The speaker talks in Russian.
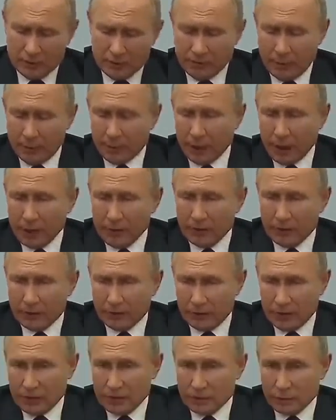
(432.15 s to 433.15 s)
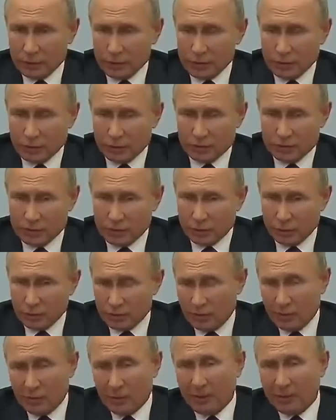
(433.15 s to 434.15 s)
поправок в действующую
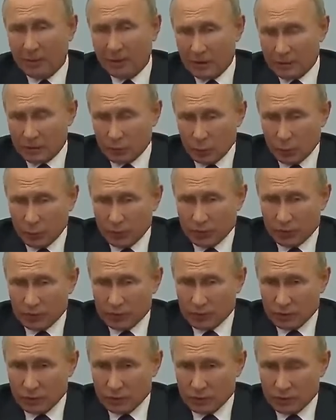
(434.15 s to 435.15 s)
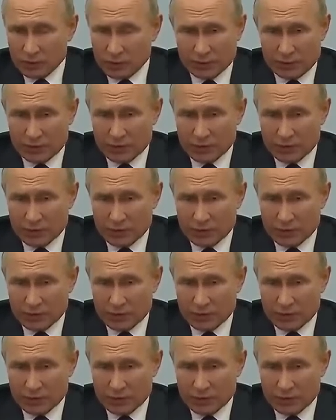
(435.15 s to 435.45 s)
Конституцию, либо принятия новой Конституции.